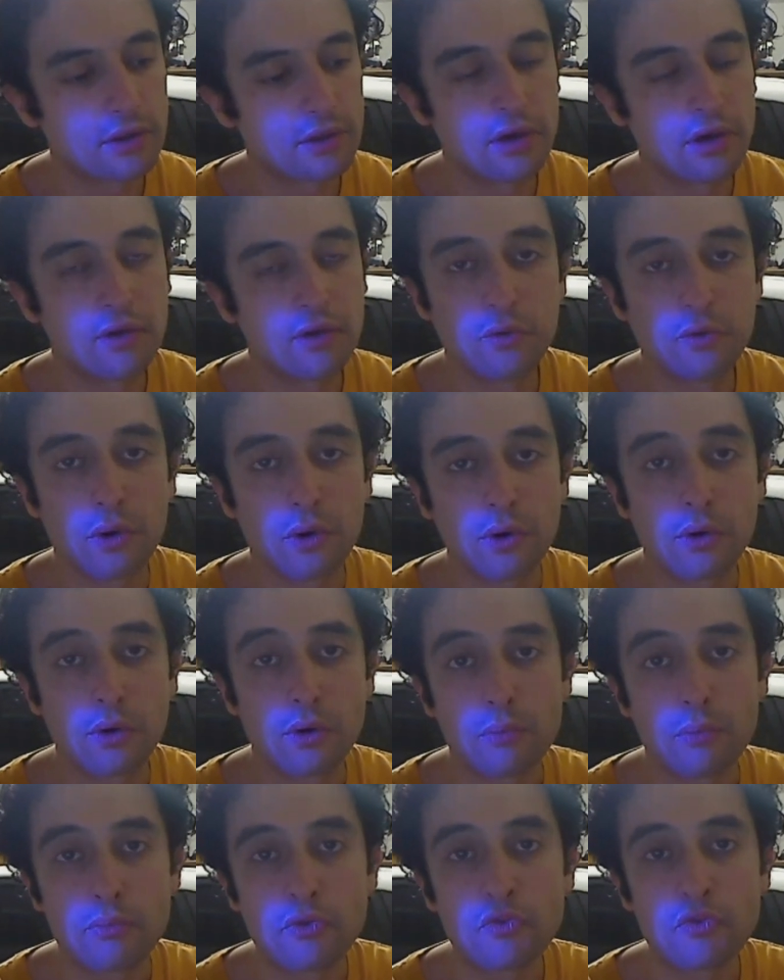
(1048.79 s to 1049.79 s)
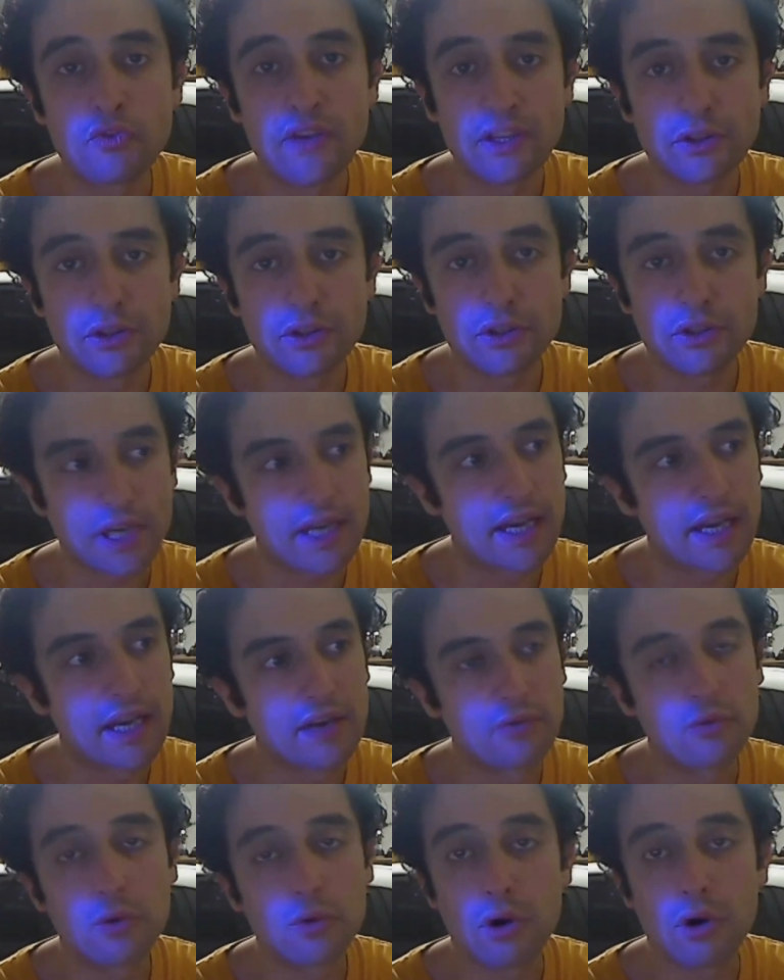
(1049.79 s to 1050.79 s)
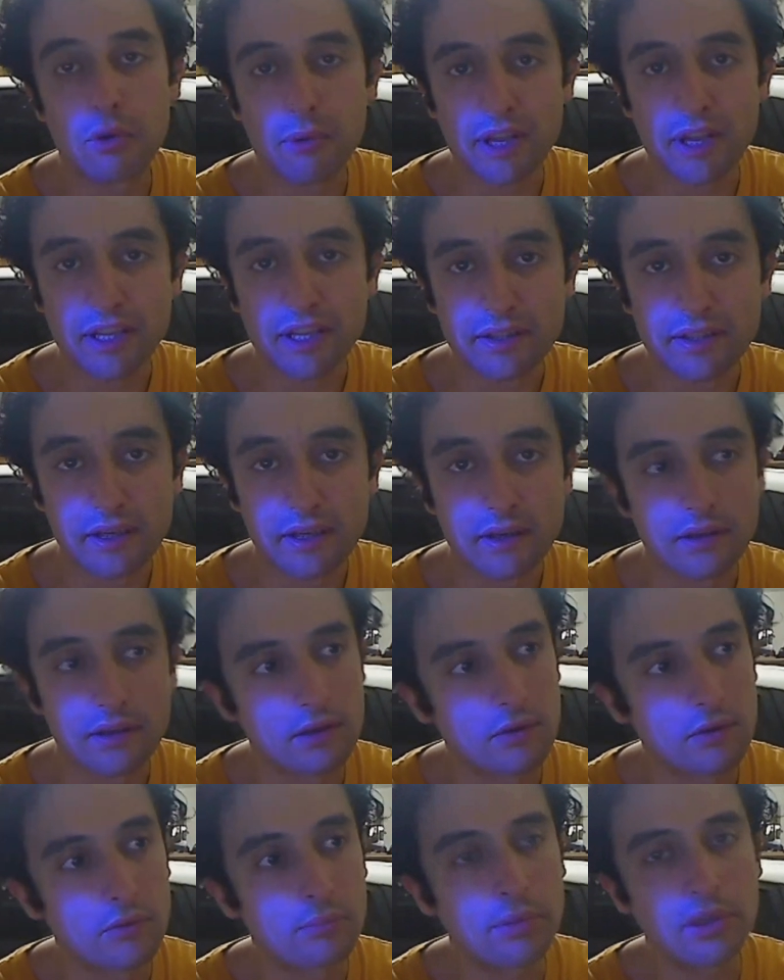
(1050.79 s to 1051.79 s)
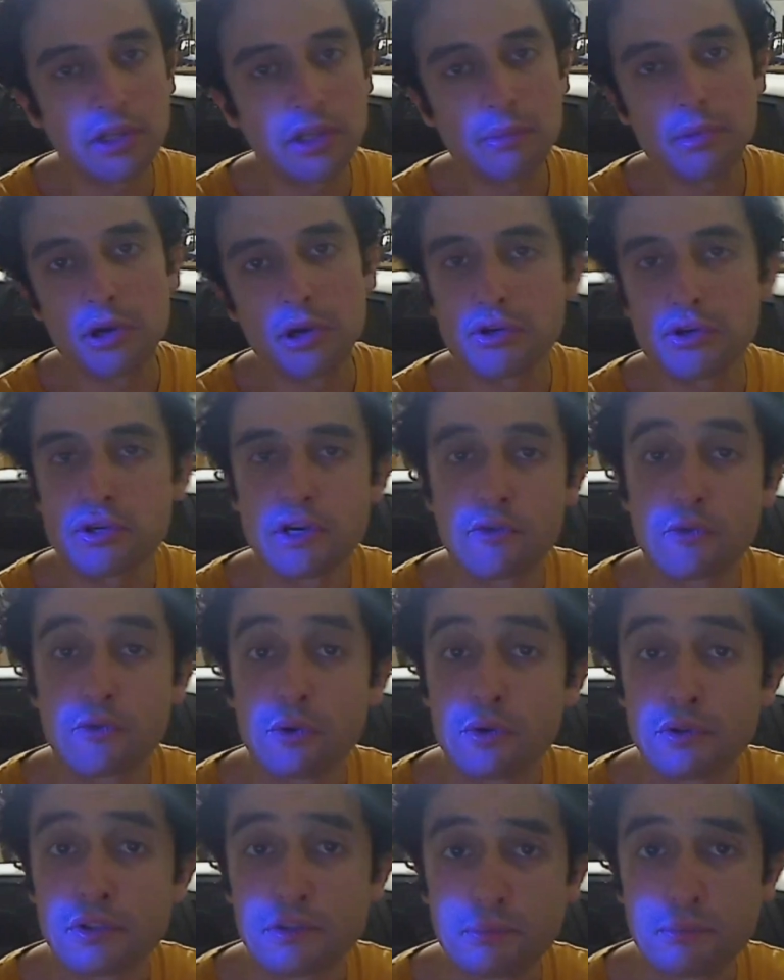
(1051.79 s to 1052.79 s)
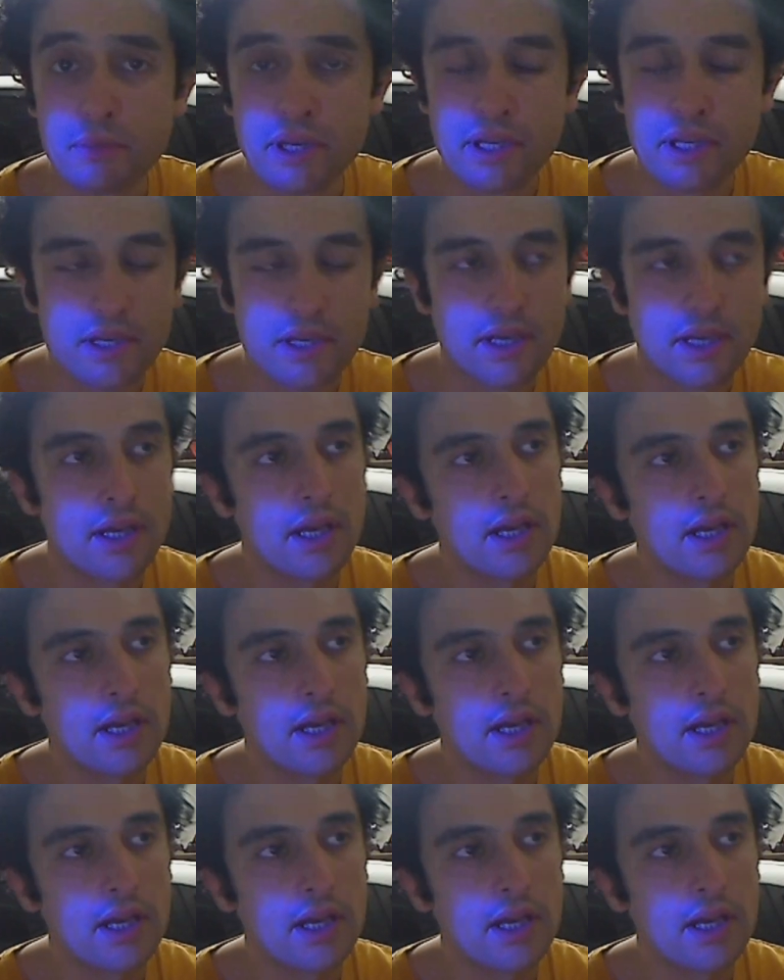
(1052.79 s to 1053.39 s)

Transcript: ho il fuoco, più vento c'è il fuoco aumenta, un po' di pioggia e il fuoco si spegne,